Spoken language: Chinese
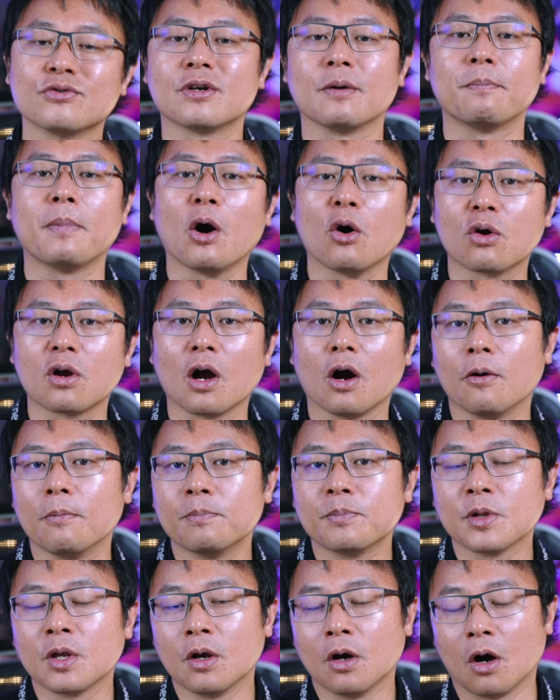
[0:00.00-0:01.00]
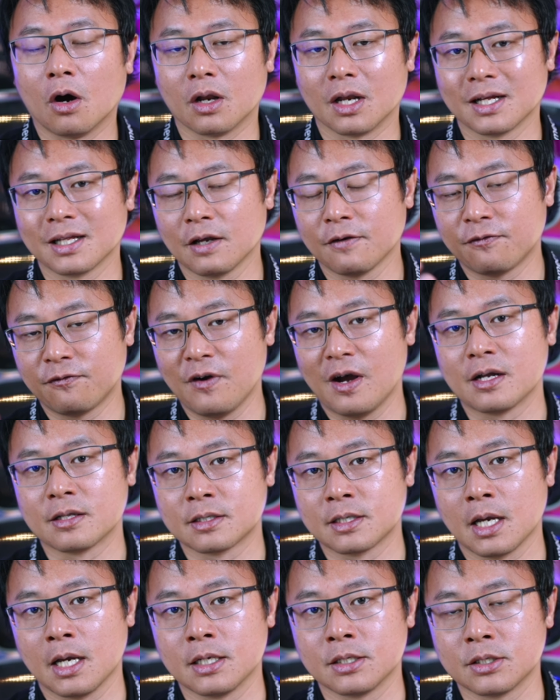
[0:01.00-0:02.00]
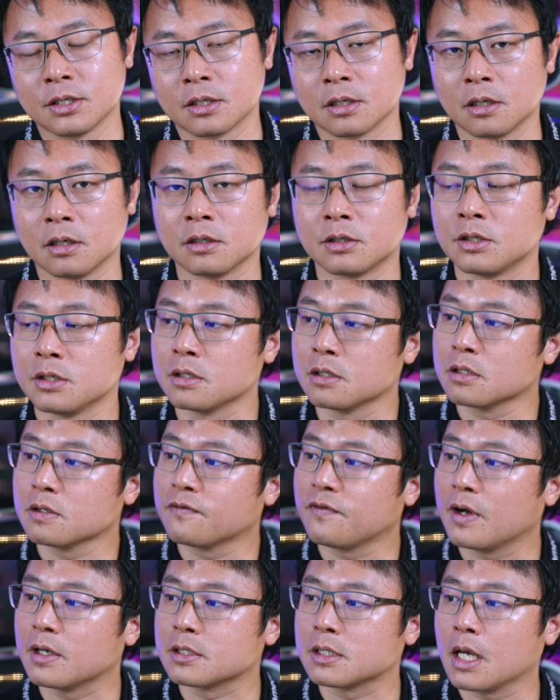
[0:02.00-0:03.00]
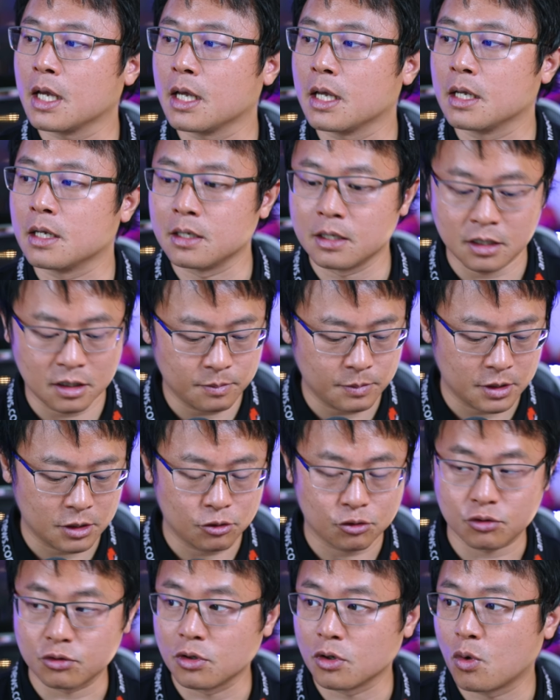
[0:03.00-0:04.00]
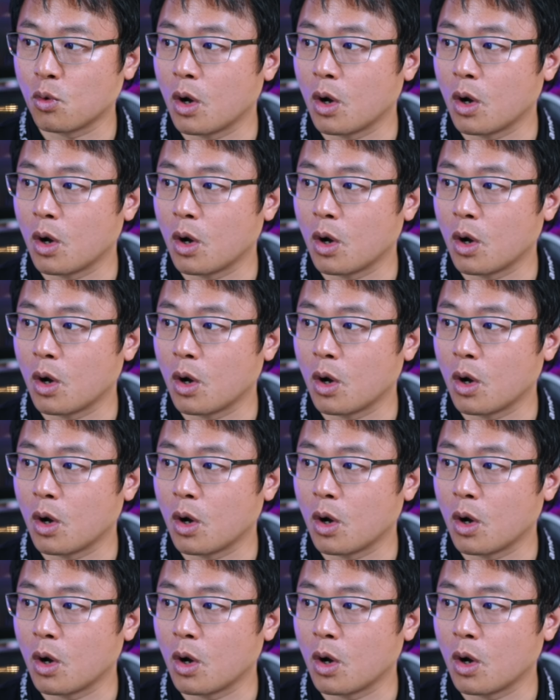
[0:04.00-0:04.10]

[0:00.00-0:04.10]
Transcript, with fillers: 正就一个报告。好，那它放在这个其实是放在移民局的